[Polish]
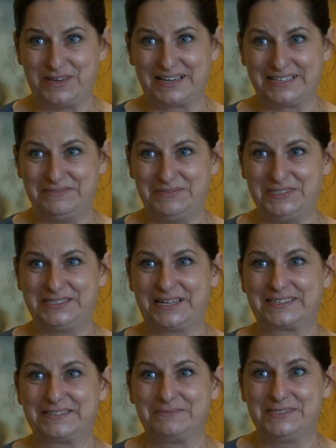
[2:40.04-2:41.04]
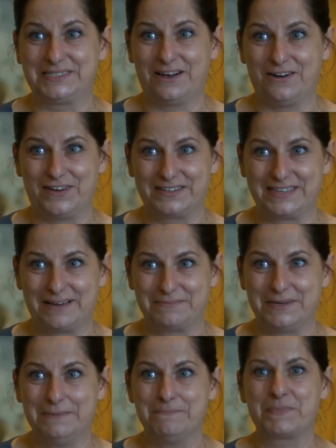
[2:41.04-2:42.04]
jakimiś takimi
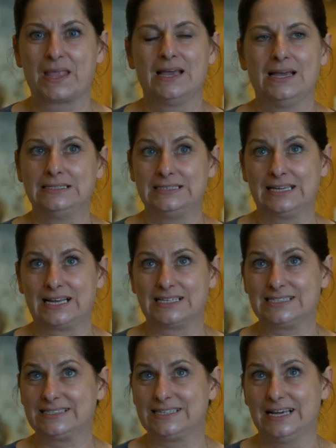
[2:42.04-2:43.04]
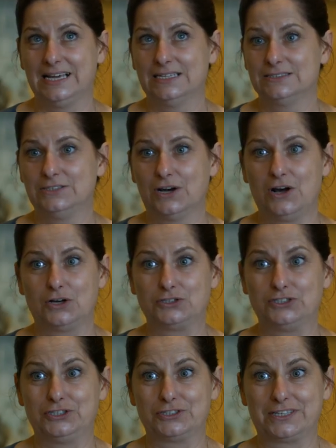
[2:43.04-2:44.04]
zachowaniami. Nieraz
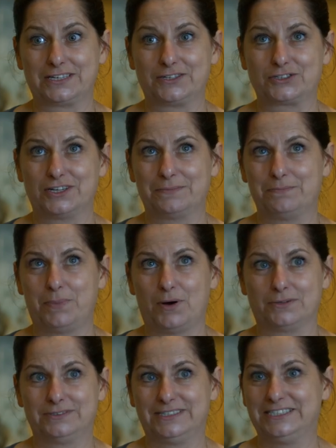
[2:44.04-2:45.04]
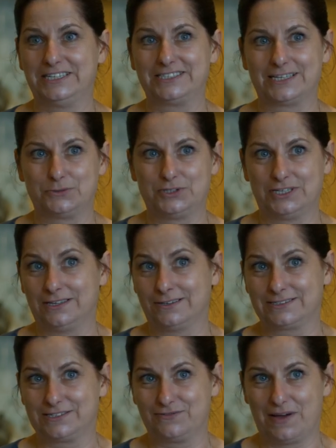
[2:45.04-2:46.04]
dochodzi do tego, że po tydzień czasu się nie
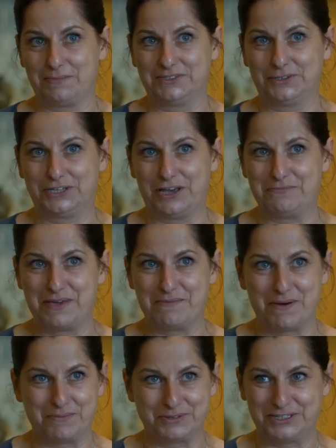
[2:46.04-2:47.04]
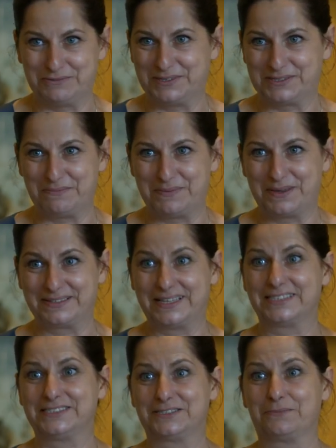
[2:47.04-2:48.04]
odzywamy do siebie, bo musimy sobie,
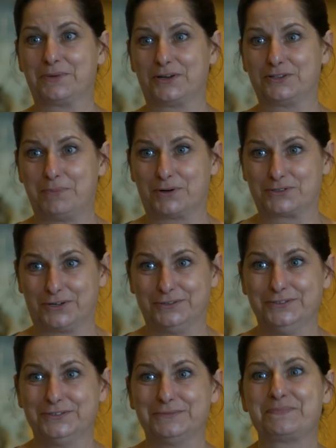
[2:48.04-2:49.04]
dać sobie odpocząć,